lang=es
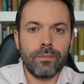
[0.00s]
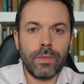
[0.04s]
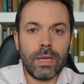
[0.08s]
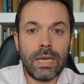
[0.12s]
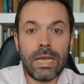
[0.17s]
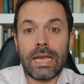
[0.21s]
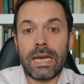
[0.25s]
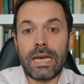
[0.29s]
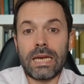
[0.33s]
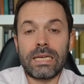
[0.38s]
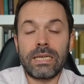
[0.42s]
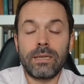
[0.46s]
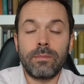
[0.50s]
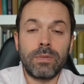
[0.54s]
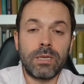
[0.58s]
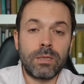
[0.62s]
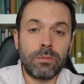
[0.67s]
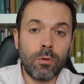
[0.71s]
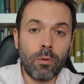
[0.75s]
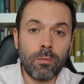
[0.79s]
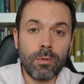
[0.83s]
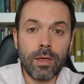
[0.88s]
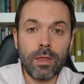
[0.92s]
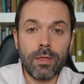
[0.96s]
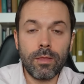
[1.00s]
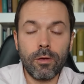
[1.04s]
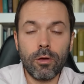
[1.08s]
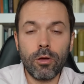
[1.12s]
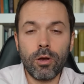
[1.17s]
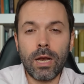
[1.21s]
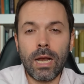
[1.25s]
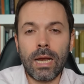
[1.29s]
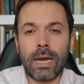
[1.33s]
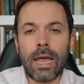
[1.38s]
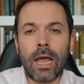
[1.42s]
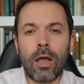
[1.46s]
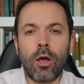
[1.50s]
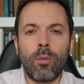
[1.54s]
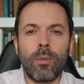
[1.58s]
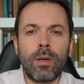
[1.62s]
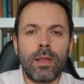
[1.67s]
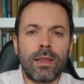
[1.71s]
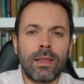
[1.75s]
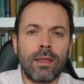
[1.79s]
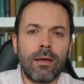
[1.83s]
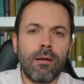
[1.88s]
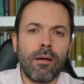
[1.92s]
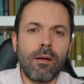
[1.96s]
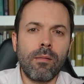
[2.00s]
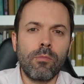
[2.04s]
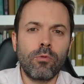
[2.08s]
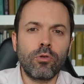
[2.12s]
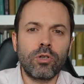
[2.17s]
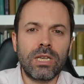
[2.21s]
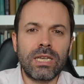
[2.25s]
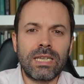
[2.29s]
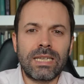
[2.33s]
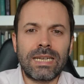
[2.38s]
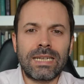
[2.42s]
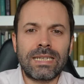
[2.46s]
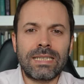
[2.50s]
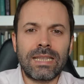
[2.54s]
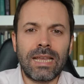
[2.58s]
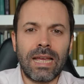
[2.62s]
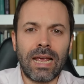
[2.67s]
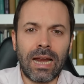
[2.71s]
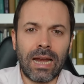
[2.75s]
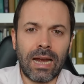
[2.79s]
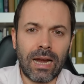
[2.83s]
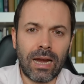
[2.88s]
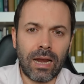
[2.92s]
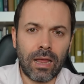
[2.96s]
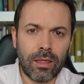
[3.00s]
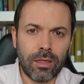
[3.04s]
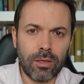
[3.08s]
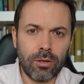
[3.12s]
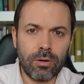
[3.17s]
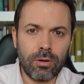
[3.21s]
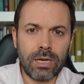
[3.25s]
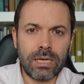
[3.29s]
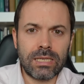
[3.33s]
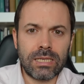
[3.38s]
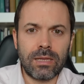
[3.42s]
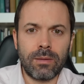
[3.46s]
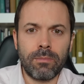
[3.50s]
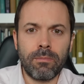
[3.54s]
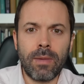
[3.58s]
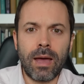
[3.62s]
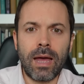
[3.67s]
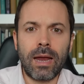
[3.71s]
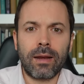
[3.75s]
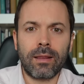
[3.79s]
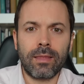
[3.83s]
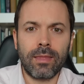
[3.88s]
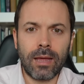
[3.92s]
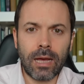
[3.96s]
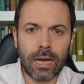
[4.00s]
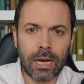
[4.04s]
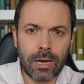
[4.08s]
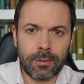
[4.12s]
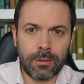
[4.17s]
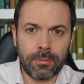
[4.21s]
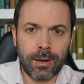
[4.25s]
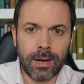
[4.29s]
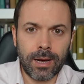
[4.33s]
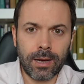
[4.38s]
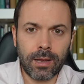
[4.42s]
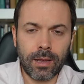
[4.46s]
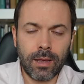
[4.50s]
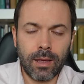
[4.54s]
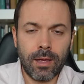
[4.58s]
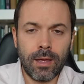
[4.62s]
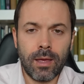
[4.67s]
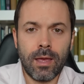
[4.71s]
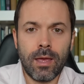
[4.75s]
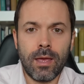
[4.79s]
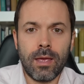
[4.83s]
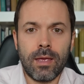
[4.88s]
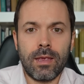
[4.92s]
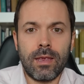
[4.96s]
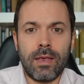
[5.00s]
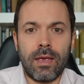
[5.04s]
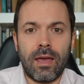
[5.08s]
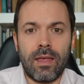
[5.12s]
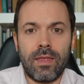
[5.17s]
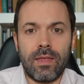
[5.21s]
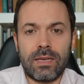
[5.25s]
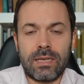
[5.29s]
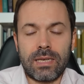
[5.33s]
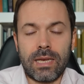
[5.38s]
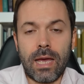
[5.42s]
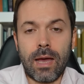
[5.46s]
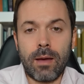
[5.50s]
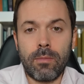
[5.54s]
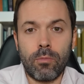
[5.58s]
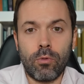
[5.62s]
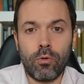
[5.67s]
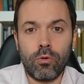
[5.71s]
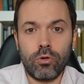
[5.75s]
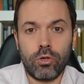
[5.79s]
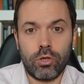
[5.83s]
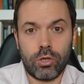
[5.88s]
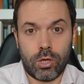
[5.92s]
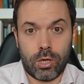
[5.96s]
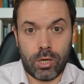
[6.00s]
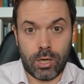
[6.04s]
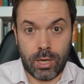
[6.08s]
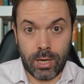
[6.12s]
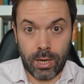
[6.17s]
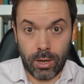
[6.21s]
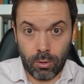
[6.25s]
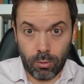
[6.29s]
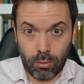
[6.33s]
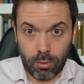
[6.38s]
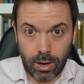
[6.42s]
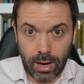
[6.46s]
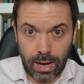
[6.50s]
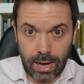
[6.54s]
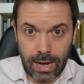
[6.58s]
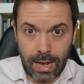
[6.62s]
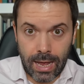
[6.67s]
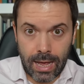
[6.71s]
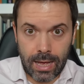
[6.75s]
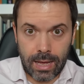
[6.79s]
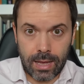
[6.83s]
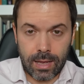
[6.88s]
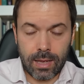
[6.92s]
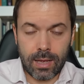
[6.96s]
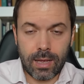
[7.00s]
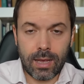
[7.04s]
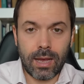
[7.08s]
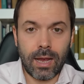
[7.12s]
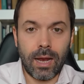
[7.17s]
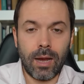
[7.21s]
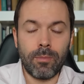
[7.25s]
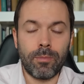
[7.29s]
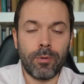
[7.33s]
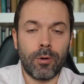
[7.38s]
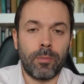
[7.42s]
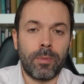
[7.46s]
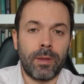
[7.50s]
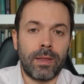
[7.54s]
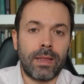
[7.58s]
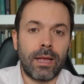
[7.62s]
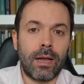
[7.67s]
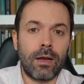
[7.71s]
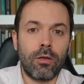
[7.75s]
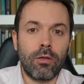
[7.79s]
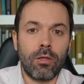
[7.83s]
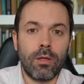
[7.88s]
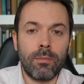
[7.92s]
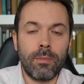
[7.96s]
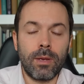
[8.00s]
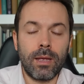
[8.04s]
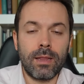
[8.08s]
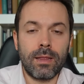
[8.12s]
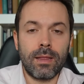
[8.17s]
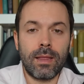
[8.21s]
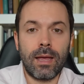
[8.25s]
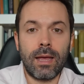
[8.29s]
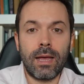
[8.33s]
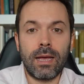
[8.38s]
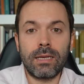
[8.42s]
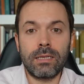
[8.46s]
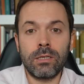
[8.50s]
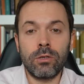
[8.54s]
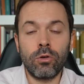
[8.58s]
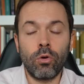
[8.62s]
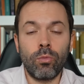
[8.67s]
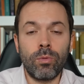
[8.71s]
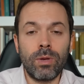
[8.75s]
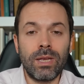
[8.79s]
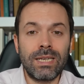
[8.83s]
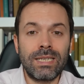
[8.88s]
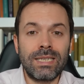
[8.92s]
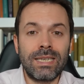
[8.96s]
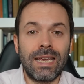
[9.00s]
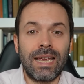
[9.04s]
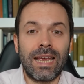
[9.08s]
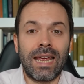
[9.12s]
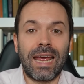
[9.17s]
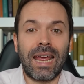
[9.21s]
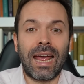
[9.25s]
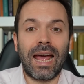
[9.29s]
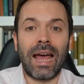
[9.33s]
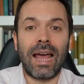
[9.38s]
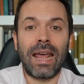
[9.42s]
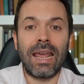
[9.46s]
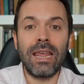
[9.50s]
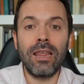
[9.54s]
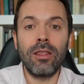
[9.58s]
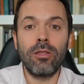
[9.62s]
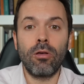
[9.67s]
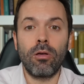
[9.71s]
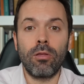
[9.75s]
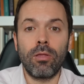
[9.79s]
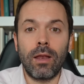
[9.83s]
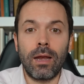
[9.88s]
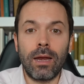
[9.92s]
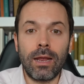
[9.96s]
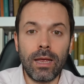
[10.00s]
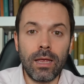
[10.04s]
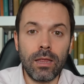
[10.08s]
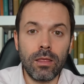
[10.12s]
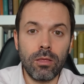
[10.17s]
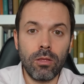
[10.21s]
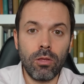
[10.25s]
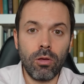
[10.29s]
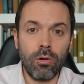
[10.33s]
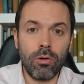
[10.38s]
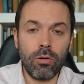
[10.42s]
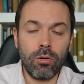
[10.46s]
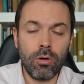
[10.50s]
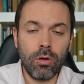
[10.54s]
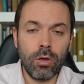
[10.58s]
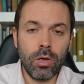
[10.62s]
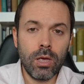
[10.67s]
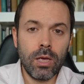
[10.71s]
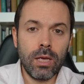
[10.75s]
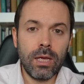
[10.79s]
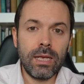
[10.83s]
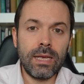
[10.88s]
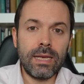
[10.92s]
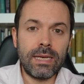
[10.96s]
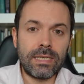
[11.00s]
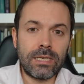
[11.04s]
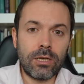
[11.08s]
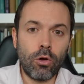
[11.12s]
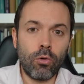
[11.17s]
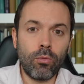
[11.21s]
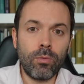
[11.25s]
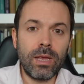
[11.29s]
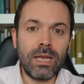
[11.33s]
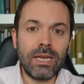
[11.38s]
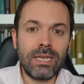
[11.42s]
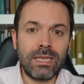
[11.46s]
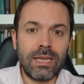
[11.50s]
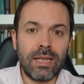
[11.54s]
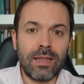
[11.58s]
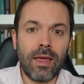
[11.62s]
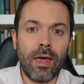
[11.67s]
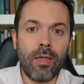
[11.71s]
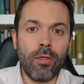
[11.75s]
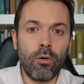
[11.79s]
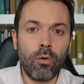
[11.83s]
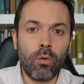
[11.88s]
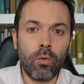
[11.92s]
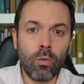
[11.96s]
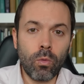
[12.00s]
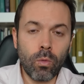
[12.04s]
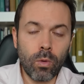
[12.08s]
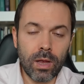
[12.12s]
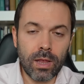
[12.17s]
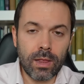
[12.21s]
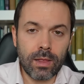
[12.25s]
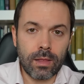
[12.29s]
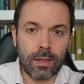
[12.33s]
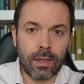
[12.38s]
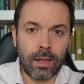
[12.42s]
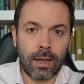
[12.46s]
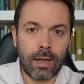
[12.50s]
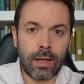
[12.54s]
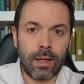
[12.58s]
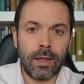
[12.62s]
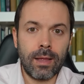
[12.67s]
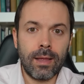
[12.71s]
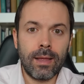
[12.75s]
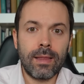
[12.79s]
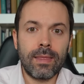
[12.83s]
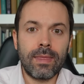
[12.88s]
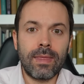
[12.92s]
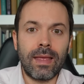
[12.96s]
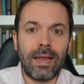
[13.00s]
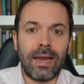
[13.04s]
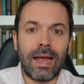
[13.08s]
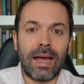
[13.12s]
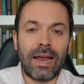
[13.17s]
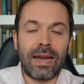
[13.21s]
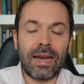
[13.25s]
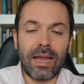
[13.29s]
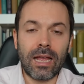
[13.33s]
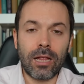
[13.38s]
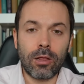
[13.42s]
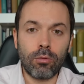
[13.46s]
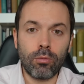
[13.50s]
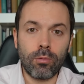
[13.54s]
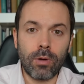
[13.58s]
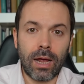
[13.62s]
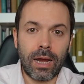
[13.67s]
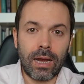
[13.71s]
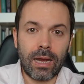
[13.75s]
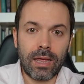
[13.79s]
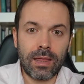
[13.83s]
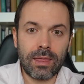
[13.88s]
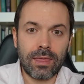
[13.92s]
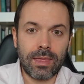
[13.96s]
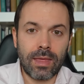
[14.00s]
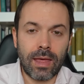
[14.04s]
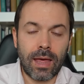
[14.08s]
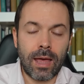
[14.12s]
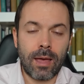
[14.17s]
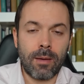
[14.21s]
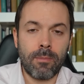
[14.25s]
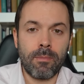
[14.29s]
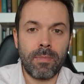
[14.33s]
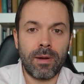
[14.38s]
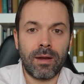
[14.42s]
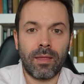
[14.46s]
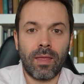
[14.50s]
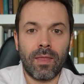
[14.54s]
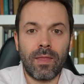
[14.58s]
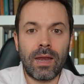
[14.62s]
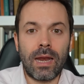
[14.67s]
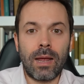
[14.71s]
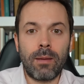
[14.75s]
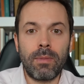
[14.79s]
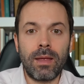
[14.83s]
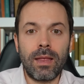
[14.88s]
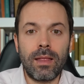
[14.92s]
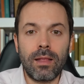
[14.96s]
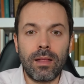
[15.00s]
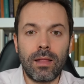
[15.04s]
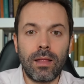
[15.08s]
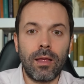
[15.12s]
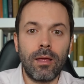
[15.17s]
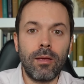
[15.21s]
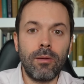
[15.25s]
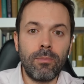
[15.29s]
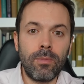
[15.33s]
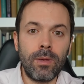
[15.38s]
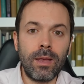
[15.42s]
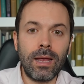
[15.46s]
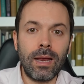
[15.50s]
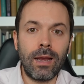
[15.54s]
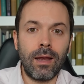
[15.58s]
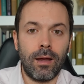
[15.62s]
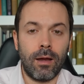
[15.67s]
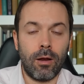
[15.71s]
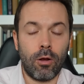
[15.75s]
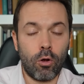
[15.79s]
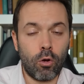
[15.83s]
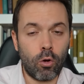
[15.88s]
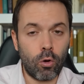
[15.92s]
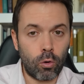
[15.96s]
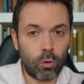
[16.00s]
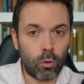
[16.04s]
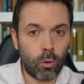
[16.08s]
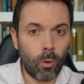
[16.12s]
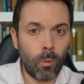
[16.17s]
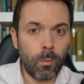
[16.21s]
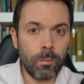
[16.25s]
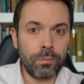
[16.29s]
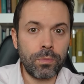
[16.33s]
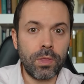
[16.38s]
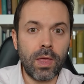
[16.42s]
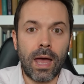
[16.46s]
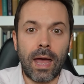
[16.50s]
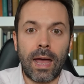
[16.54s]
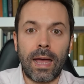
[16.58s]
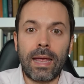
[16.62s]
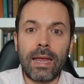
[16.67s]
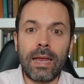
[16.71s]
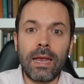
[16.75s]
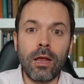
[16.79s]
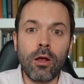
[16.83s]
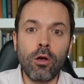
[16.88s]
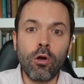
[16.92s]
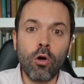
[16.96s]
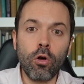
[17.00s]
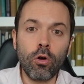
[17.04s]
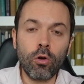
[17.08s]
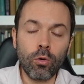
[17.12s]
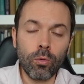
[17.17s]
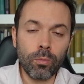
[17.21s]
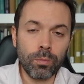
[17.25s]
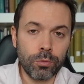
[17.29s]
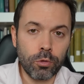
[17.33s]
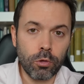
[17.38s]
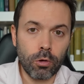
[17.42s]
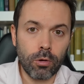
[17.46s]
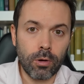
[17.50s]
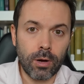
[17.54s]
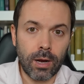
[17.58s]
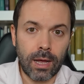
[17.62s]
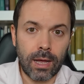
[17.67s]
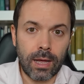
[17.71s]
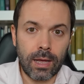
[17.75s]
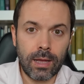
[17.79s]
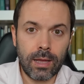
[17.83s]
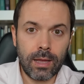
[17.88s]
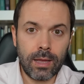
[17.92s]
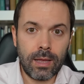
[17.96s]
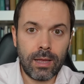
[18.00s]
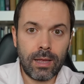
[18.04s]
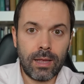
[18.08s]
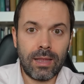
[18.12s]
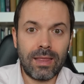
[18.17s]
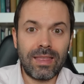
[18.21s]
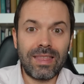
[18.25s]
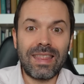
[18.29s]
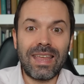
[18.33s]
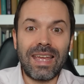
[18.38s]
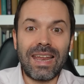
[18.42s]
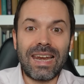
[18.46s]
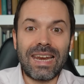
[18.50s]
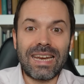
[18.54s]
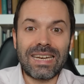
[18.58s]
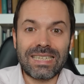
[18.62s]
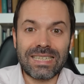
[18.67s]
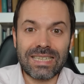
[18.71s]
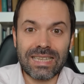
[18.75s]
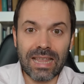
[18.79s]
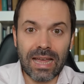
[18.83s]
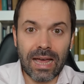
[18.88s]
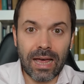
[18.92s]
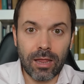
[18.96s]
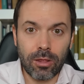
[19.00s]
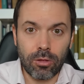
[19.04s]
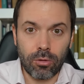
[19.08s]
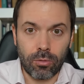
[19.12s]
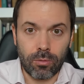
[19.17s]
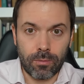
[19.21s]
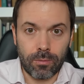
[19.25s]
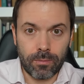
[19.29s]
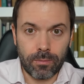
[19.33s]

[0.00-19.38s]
Y en ese mismo vídeo en el que comentábamos esas declaraciones de Mark Zuckerberg, ya deseamos que ojalá el propietario de Meta se hubiese caído del guindo y se hubiese dado cuenta de la naturaleza verdaderamente vil, corrupta y corruptora del Estado,